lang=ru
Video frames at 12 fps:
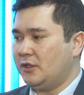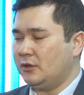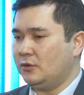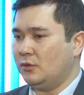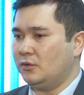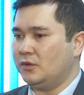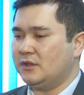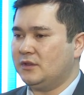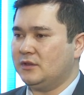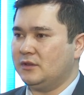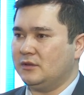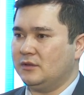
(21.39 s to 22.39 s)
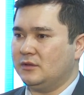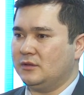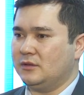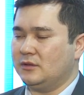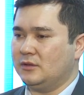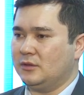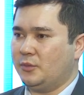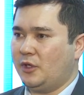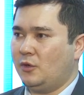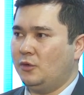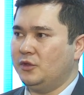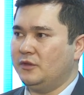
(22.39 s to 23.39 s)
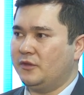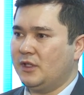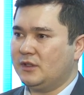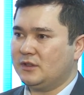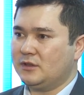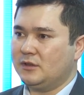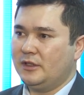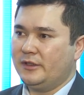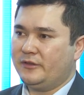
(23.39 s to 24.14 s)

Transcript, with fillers: который у нас э, проходит в кассы,